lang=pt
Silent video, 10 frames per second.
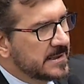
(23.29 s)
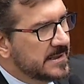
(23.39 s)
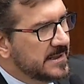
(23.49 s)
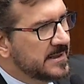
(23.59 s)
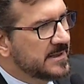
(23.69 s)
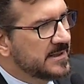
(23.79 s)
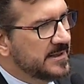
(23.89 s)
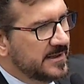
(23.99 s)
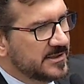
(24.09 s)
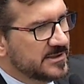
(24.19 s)

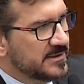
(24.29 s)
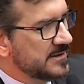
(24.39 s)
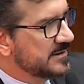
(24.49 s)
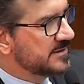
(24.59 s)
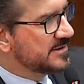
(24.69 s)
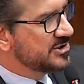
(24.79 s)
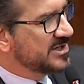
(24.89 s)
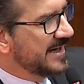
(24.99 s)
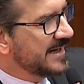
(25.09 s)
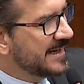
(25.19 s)
que
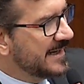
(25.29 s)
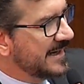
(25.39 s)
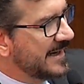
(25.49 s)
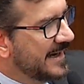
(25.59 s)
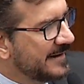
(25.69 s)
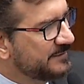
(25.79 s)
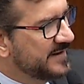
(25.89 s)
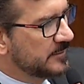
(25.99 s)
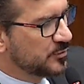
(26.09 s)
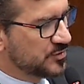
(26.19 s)
já
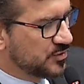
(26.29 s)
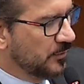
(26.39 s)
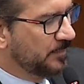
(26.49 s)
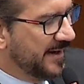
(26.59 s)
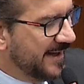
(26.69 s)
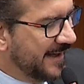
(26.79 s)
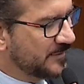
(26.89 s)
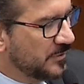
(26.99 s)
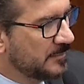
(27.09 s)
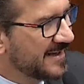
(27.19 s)
havíamos
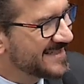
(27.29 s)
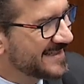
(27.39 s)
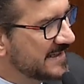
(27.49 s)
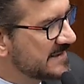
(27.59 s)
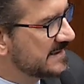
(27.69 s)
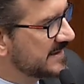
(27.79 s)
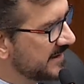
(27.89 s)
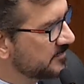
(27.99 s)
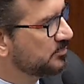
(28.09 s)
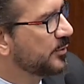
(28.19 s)
superado há bastante
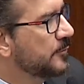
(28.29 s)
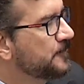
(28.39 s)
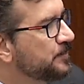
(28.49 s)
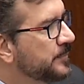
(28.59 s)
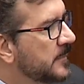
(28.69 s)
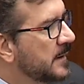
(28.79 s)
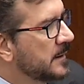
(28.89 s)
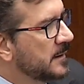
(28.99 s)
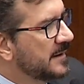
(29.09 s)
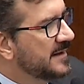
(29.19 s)
tempo
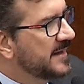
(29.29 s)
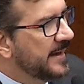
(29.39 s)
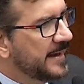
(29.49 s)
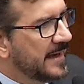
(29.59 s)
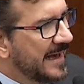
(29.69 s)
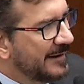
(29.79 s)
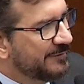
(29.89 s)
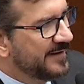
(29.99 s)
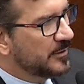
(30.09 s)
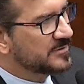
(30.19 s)
que é a
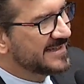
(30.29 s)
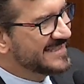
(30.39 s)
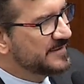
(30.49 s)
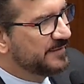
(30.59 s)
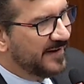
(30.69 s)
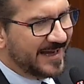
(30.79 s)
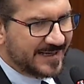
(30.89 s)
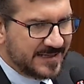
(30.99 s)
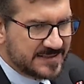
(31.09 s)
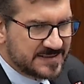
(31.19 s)
falta de
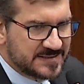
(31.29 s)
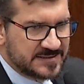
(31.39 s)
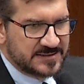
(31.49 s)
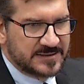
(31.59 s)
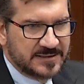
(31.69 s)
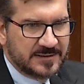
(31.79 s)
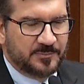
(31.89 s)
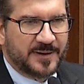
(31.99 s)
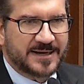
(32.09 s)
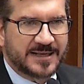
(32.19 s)
vagas
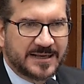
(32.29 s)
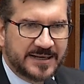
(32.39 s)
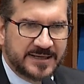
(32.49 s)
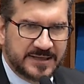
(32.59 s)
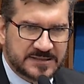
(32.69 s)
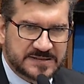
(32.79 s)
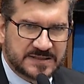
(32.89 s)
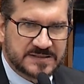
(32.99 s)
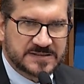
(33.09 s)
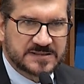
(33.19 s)
para
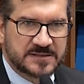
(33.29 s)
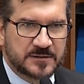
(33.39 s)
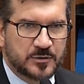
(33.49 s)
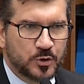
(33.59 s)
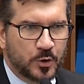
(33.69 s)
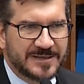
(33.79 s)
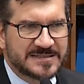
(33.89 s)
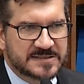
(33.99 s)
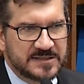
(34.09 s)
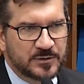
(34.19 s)
crianças no
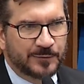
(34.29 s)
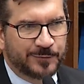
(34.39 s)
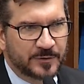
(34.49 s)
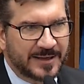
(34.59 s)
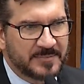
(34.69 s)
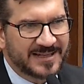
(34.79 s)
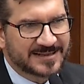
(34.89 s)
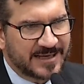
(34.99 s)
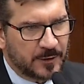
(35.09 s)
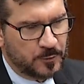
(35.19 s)
ensino
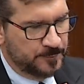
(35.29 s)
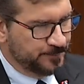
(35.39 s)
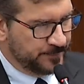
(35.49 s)
fundamental.